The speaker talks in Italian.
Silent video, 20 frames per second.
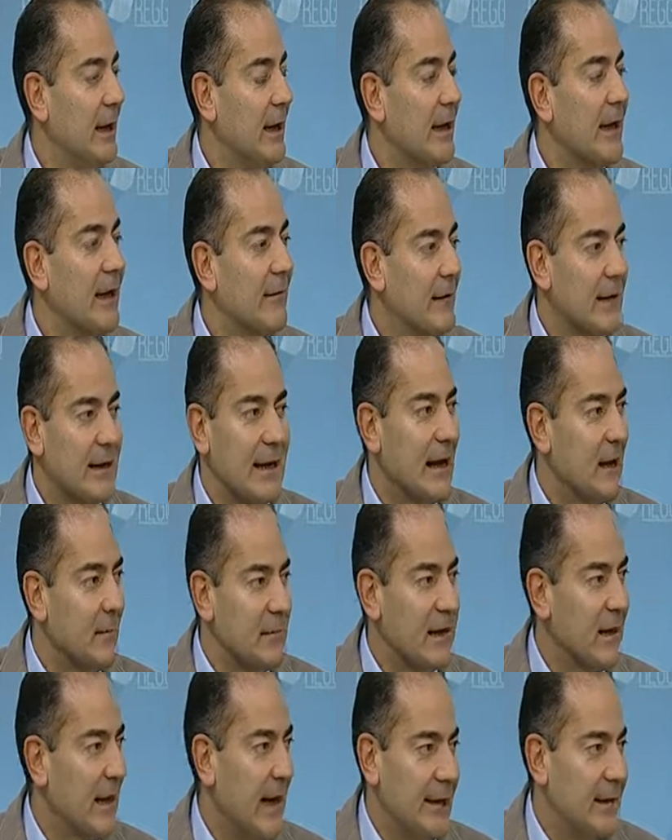eh, cavalcare
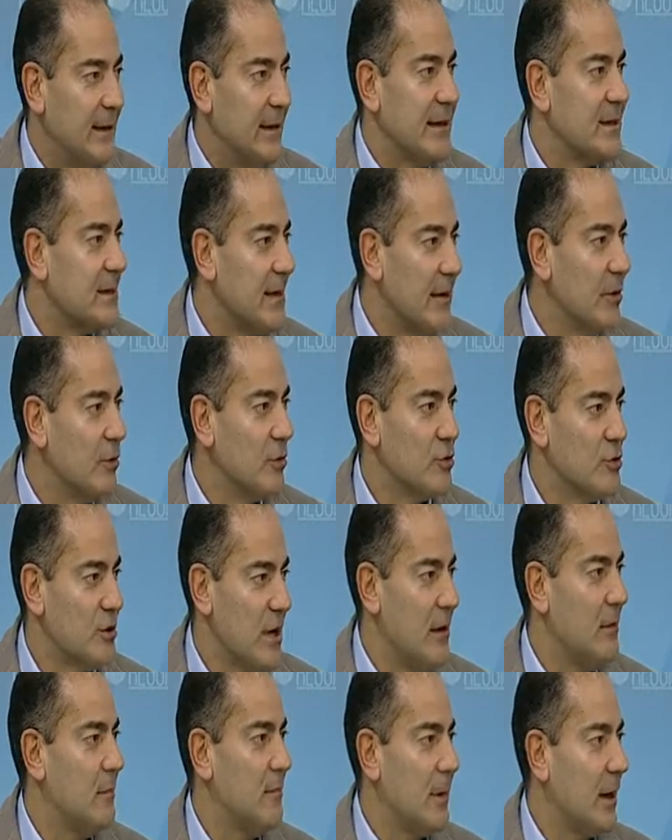mercati che salgono
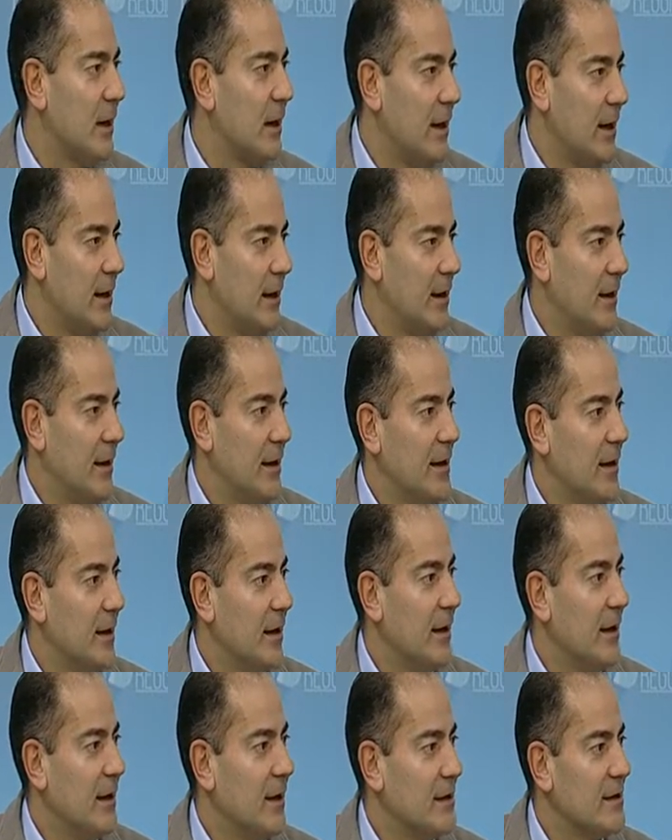sempre
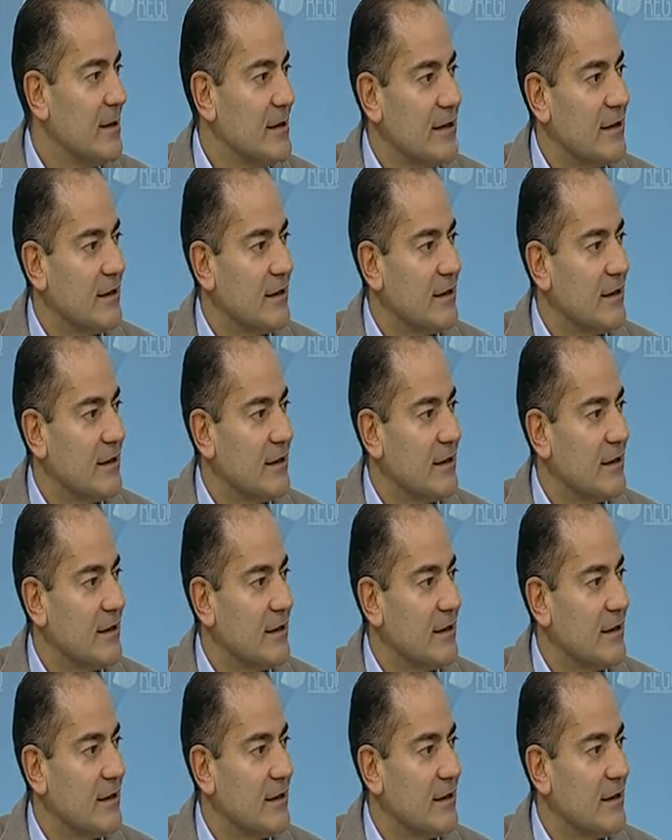eh,